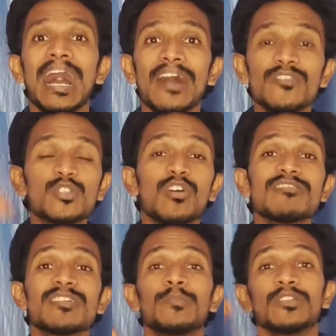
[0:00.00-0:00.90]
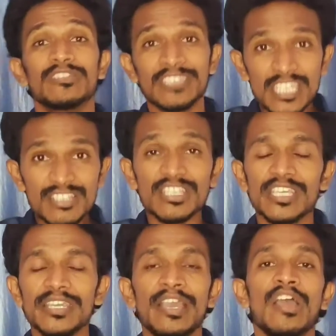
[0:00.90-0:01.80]
ఆ విశ్వాసమును తీసి
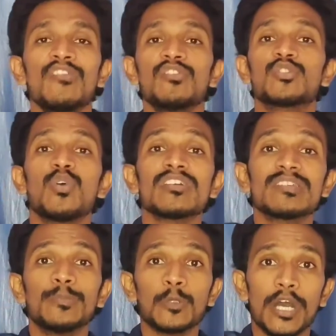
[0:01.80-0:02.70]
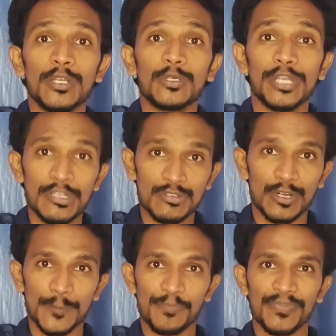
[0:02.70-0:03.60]
విశ్వాసమును
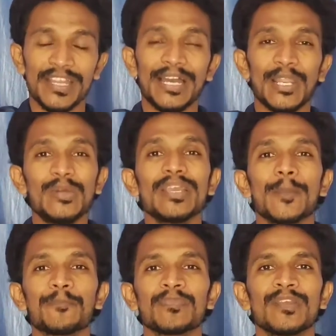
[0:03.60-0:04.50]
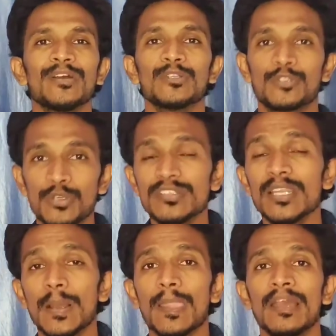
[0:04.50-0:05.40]
అనుగ్రహిస్తాడు అలెలుయ
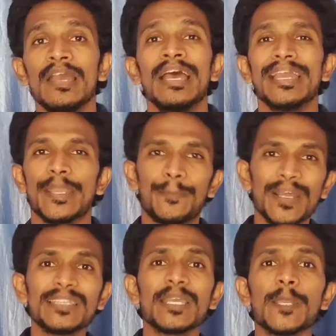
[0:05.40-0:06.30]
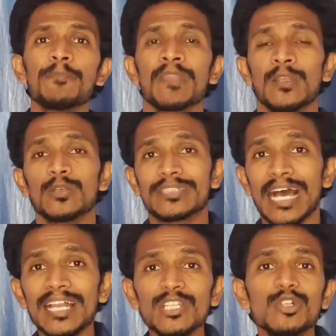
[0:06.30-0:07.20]
చూసారా ఎప్పుడైతే
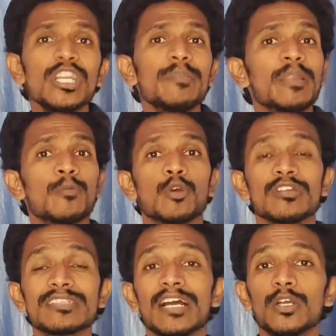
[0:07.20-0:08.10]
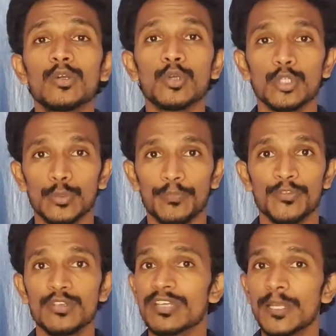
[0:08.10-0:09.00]
దానితోనే మనం కొనసాగకూడదు
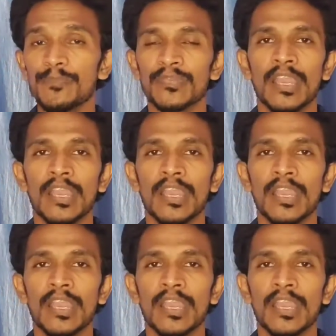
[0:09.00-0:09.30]
చూసారా